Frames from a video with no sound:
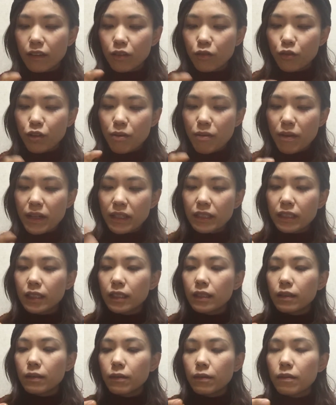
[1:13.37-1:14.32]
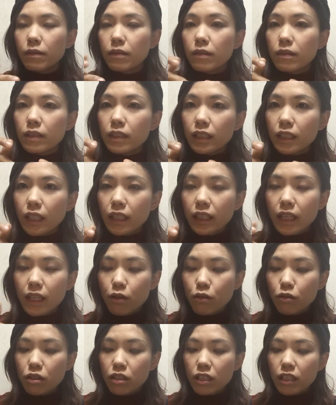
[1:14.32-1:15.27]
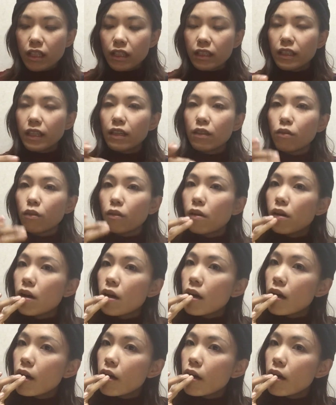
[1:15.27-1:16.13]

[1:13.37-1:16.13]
塗ります滴り落ちない程度